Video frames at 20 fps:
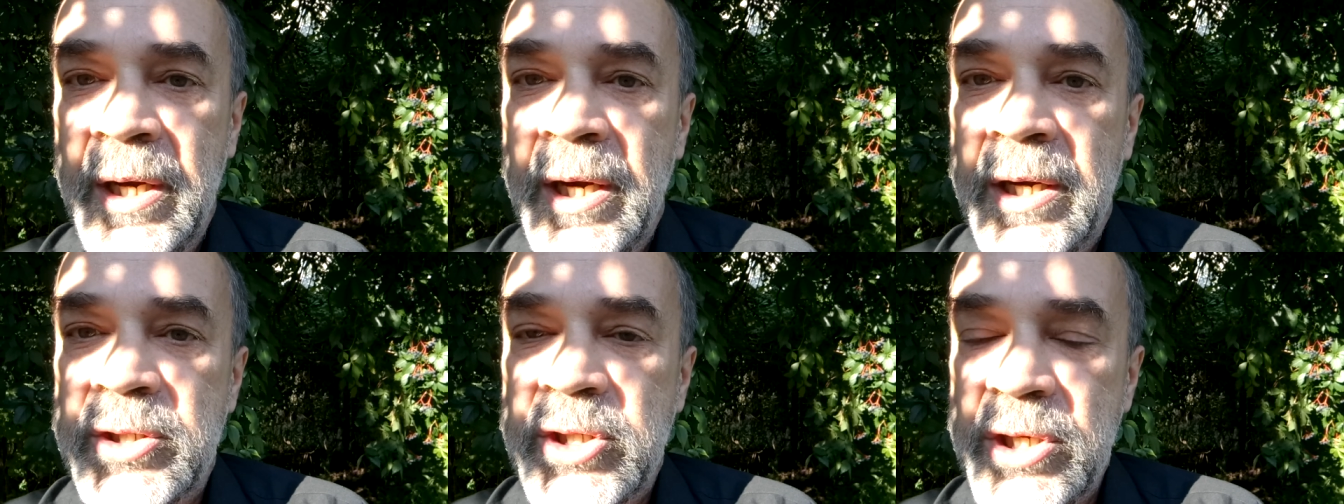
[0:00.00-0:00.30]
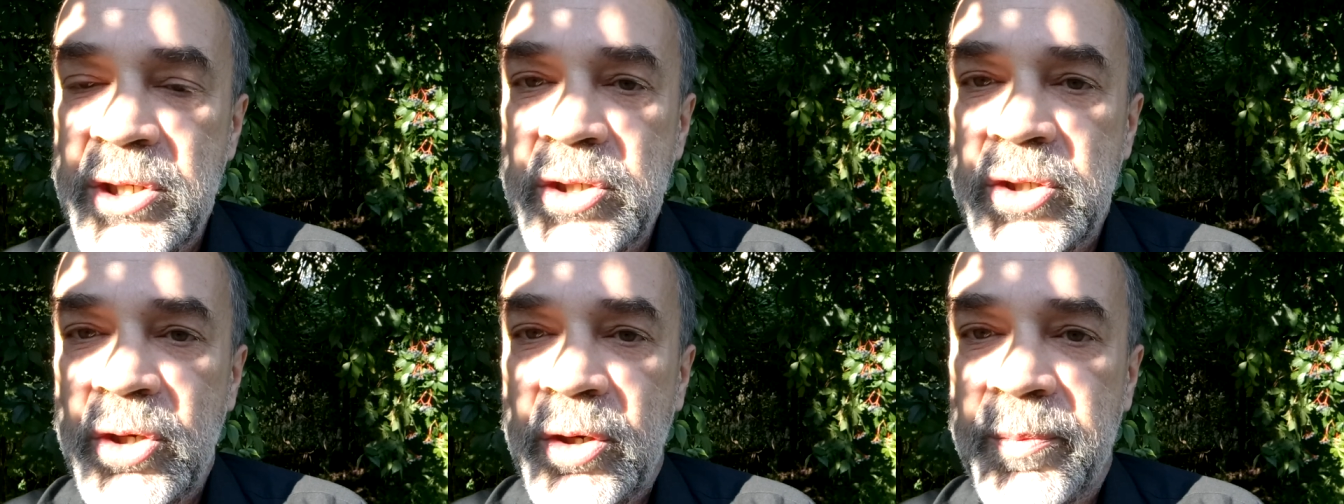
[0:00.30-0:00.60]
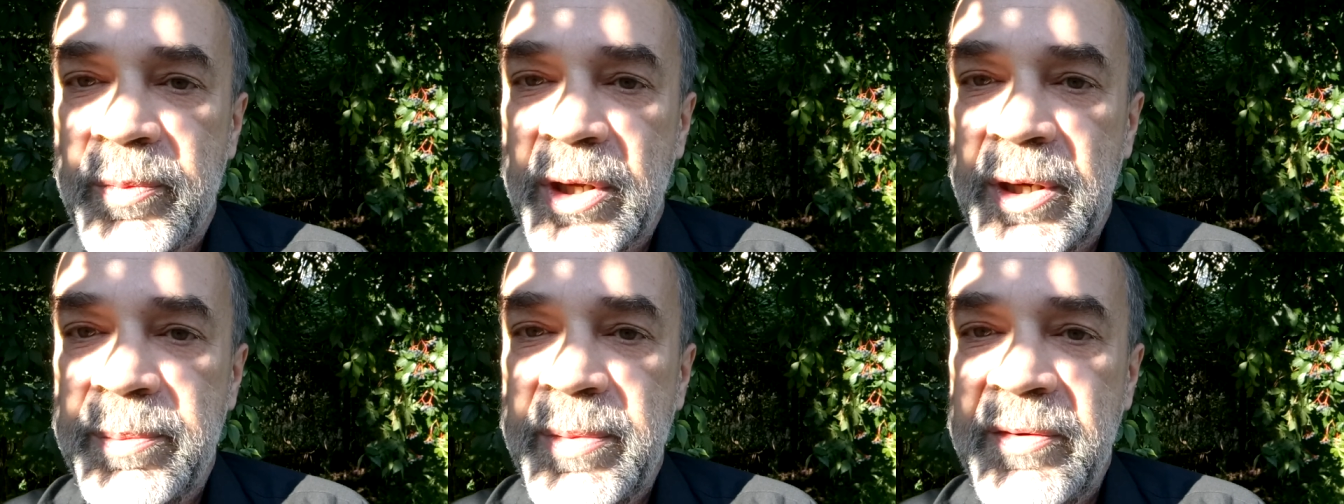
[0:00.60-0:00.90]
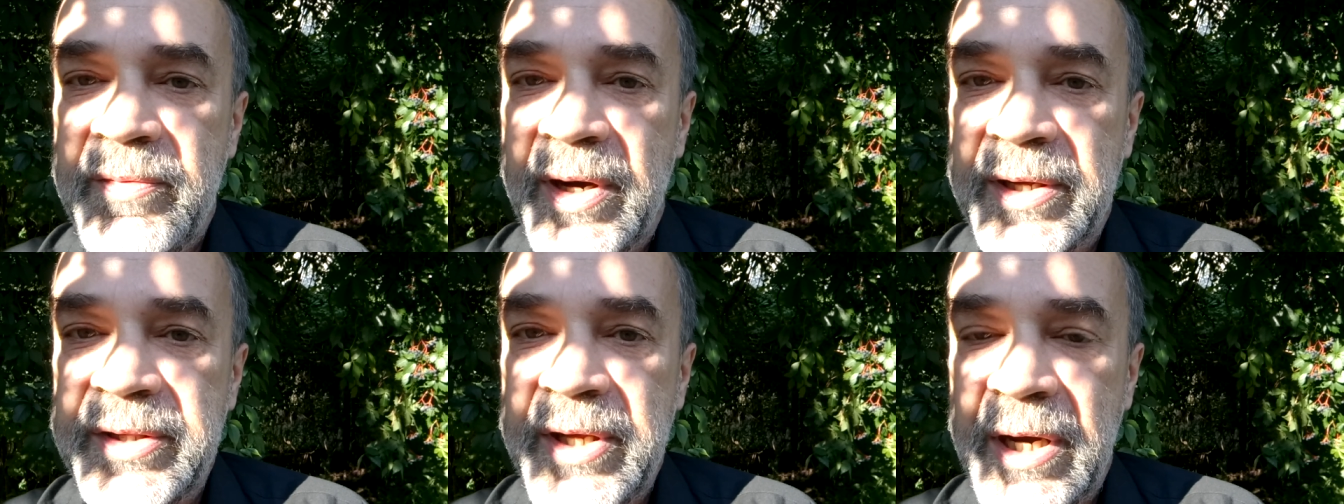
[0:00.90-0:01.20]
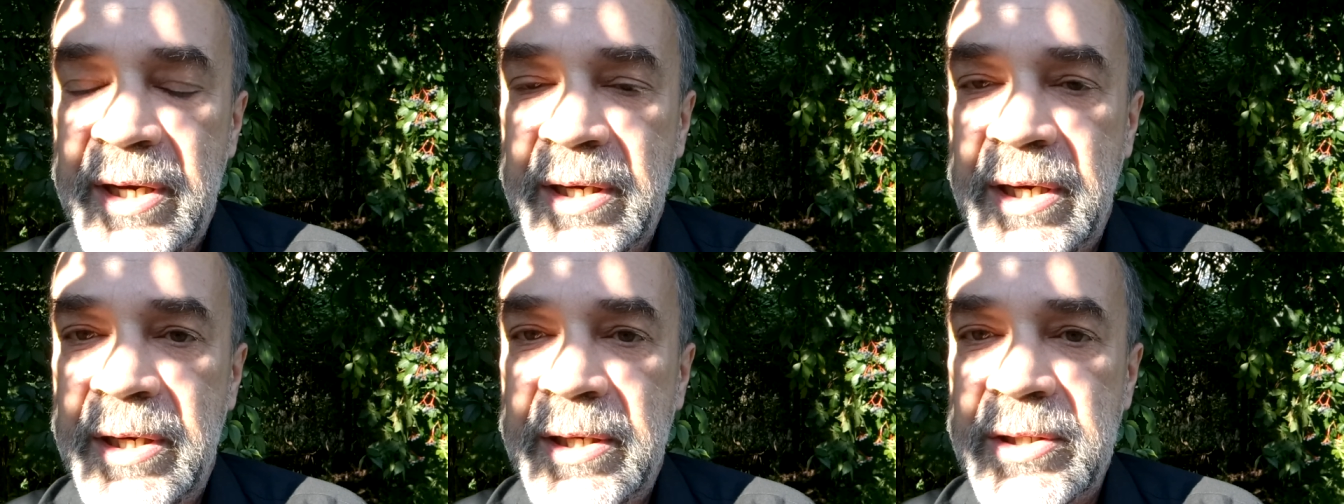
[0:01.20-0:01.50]
Często bywa
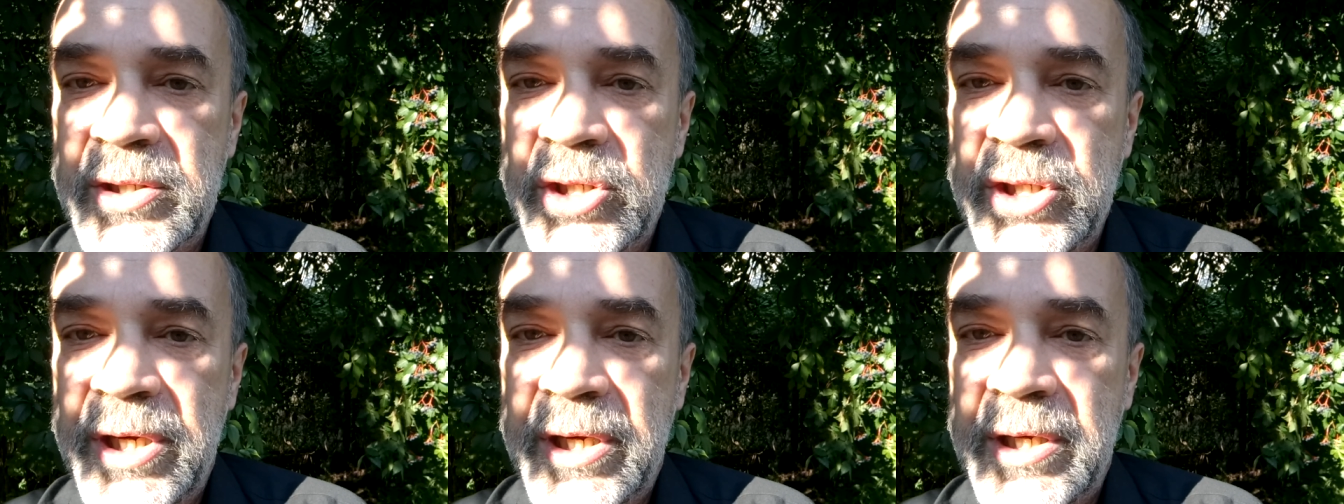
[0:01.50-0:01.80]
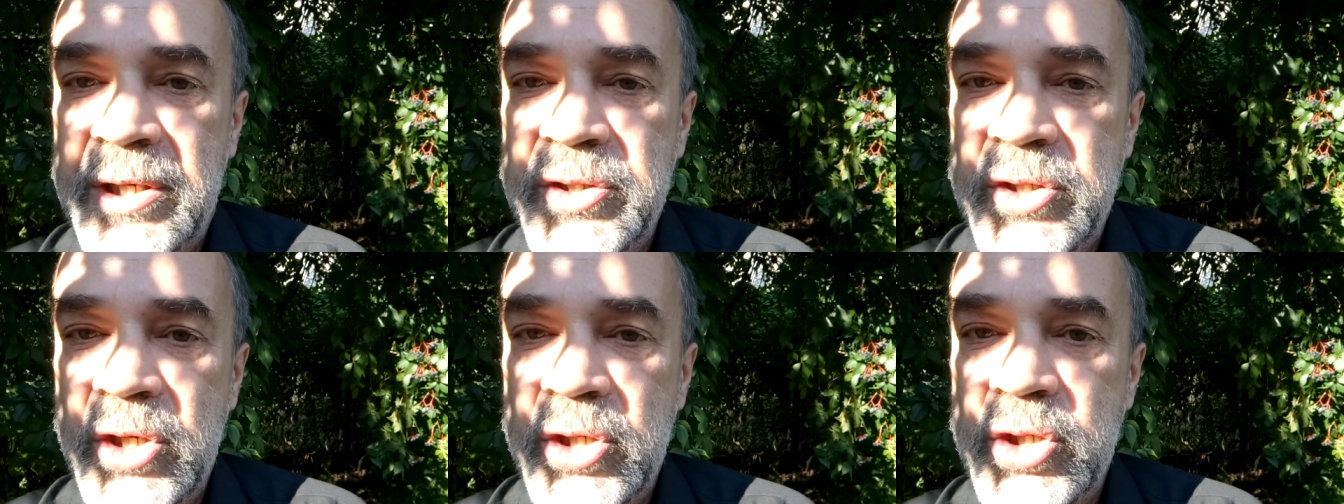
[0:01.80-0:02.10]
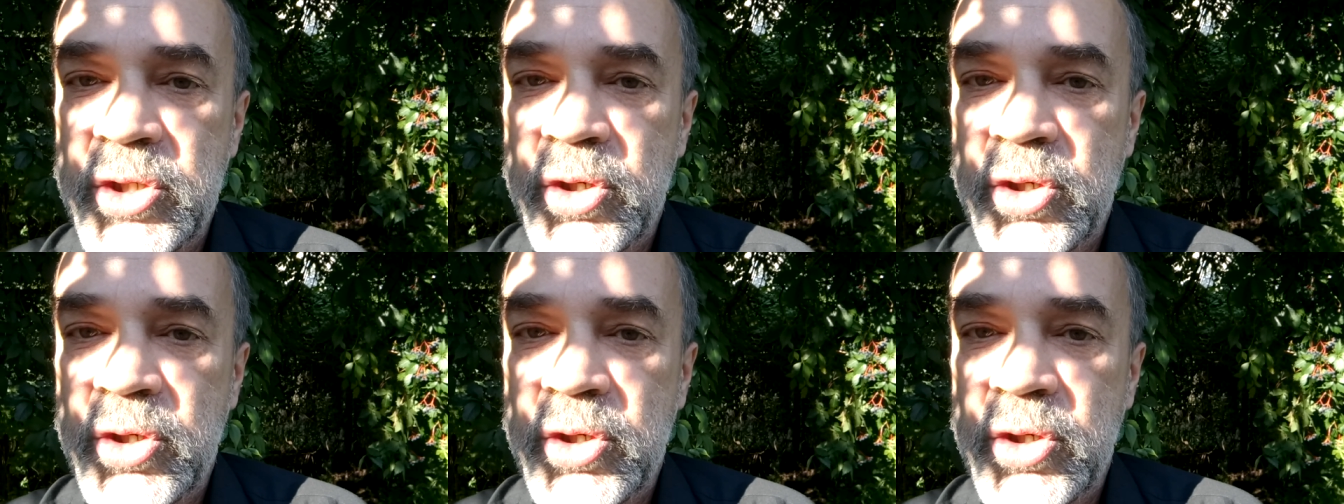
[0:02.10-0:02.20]
tak, że chcesz